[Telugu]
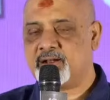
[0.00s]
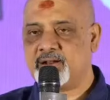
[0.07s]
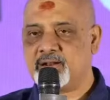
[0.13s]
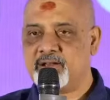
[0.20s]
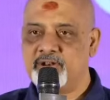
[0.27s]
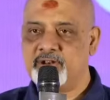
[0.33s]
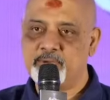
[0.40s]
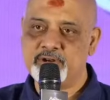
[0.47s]

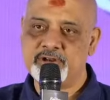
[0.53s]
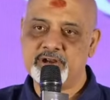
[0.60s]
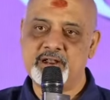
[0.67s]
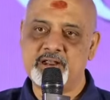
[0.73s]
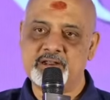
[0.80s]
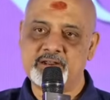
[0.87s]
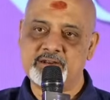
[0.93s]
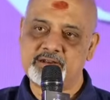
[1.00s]
నవీన్ పులిశెట్టి
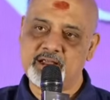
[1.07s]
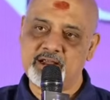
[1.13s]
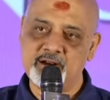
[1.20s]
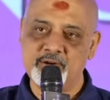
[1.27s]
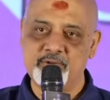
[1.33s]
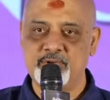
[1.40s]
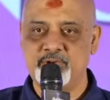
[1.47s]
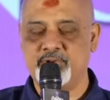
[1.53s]
శైలిలో
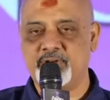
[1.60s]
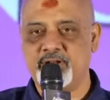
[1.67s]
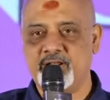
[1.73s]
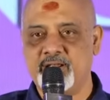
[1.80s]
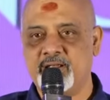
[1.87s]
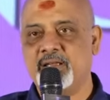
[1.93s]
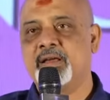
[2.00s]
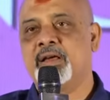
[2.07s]
ఉంటూనే
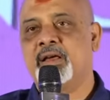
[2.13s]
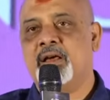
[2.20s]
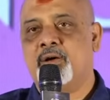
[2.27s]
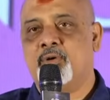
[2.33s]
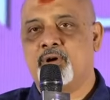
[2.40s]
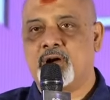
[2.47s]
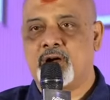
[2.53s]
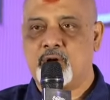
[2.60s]

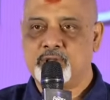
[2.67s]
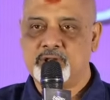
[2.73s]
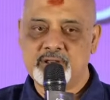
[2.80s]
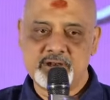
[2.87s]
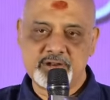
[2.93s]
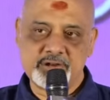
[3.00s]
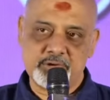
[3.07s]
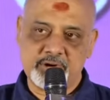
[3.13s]
ఒక కొత్త
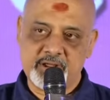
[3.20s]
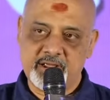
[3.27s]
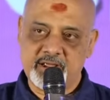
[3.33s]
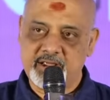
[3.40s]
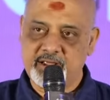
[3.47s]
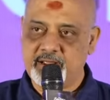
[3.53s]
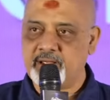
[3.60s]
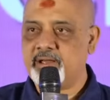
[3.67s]
దర్శకుడికి
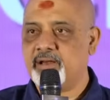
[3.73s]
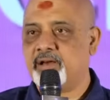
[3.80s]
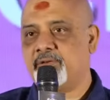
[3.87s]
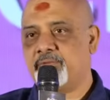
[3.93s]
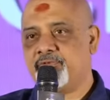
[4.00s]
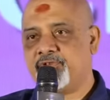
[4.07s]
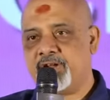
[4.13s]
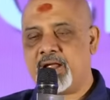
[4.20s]

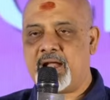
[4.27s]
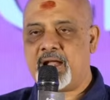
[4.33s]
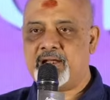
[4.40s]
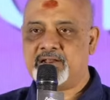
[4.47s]
ఫ్రీ హ్యాండ్